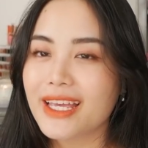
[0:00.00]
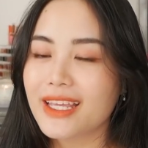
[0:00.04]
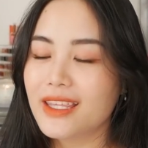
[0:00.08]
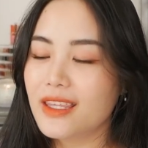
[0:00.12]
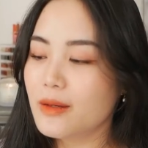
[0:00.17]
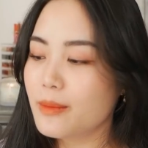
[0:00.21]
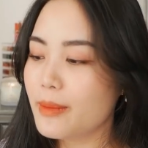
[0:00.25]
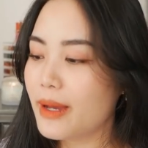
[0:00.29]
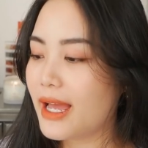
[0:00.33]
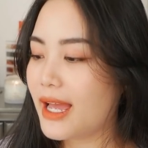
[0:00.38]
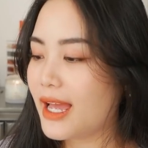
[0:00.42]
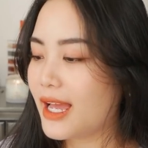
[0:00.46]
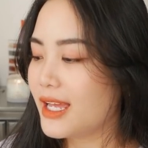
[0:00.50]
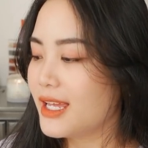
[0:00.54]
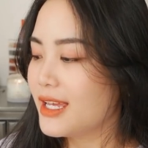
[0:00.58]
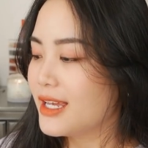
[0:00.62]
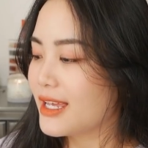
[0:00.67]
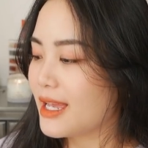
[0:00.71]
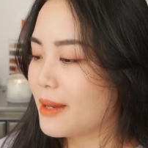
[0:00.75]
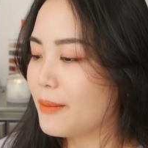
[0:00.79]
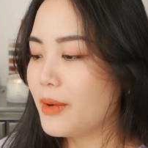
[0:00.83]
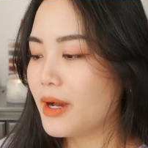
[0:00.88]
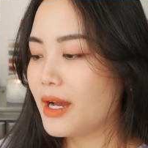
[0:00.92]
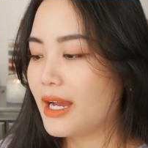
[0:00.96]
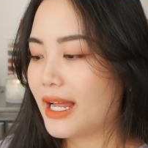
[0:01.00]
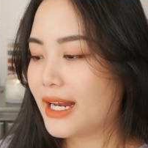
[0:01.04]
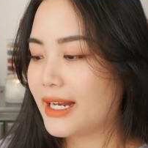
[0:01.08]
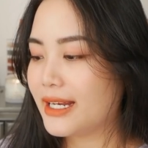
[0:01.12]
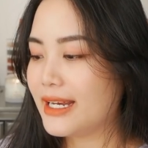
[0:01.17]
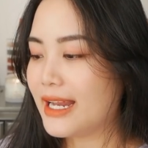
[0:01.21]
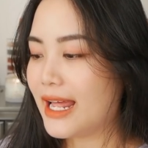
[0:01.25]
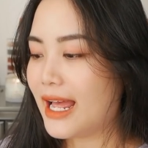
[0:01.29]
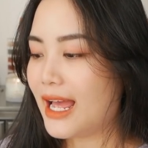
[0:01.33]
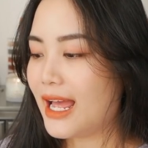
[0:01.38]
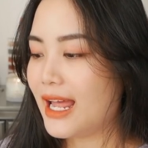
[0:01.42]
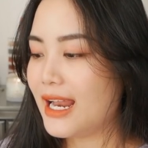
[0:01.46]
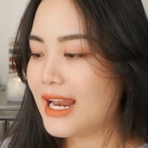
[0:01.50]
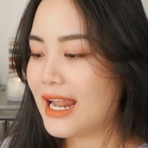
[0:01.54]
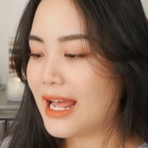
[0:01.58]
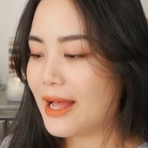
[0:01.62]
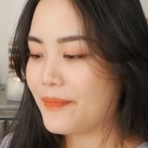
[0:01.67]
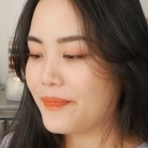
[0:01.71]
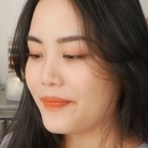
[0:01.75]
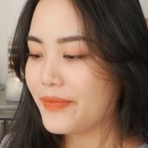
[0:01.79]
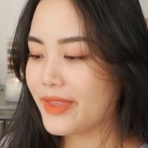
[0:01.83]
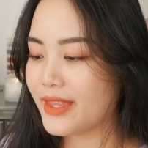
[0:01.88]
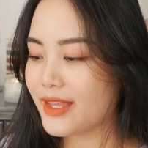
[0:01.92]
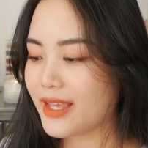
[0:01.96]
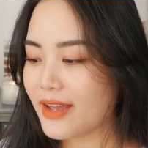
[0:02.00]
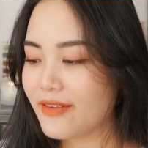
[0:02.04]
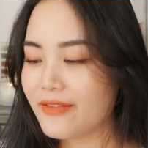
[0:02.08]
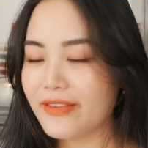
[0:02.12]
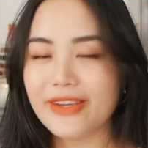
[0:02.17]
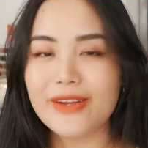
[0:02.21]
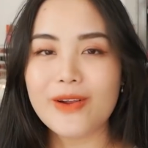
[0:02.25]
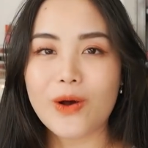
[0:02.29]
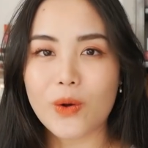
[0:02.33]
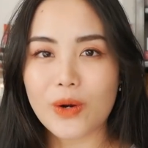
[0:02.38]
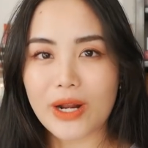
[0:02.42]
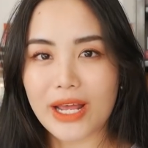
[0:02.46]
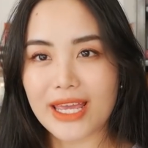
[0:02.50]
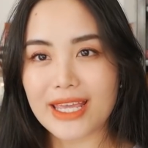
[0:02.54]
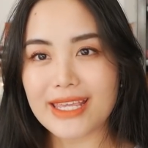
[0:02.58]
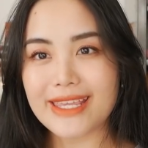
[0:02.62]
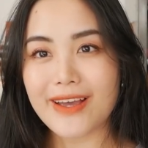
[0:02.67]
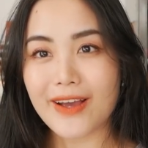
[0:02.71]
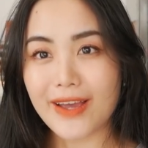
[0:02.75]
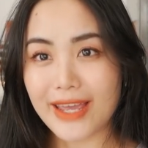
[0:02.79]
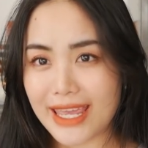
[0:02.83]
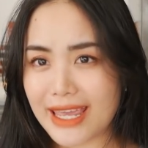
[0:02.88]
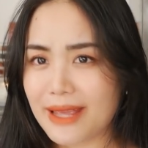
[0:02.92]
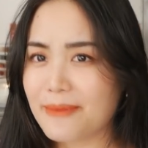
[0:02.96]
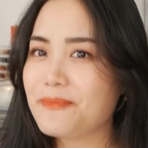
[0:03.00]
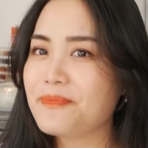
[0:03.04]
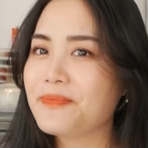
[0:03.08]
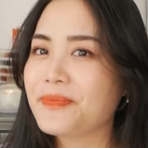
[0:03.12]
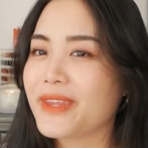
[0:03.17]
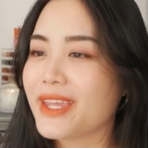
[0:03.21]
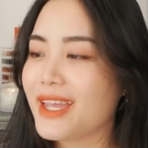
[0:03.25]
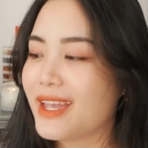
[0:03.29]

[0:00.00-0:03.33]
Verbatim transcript: Nhưng mà cảm ơn anh đã làm cái video này cho em